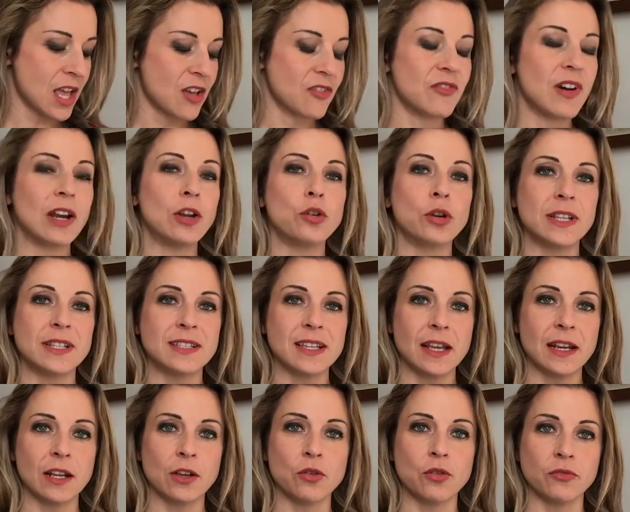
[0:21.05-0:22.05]

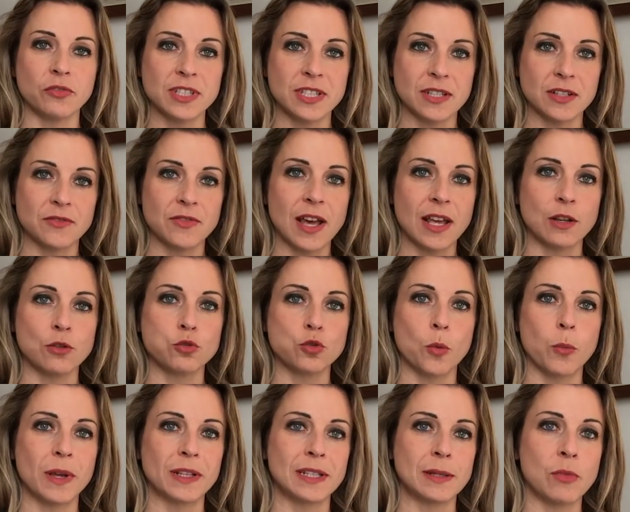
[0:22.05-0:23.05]
valorizzare e conservare il suo
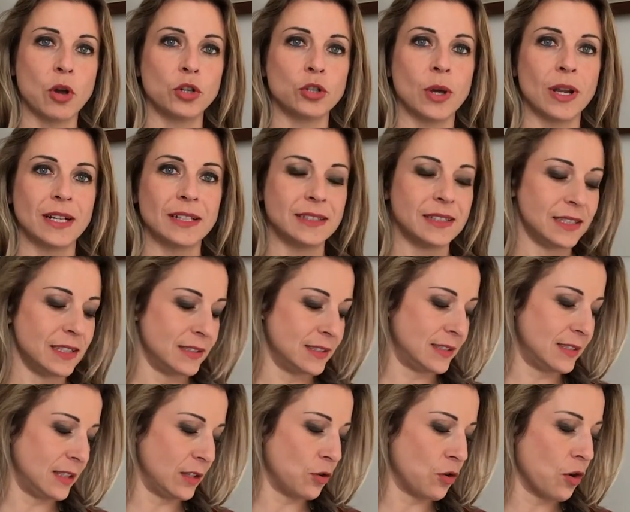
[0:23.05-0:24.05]
patrimonio
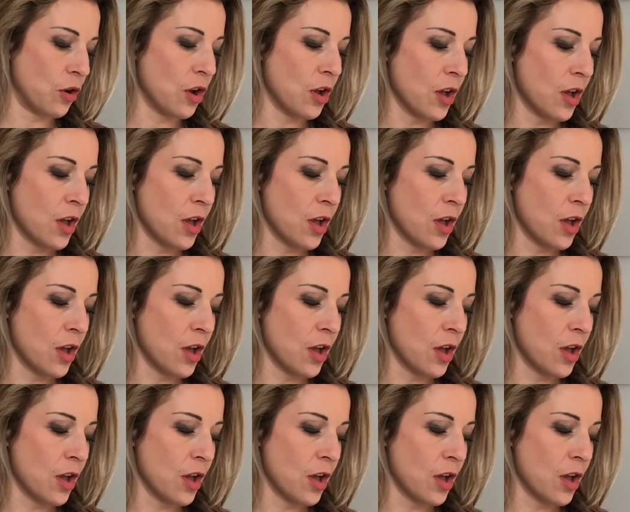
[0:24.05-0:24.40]
artistico,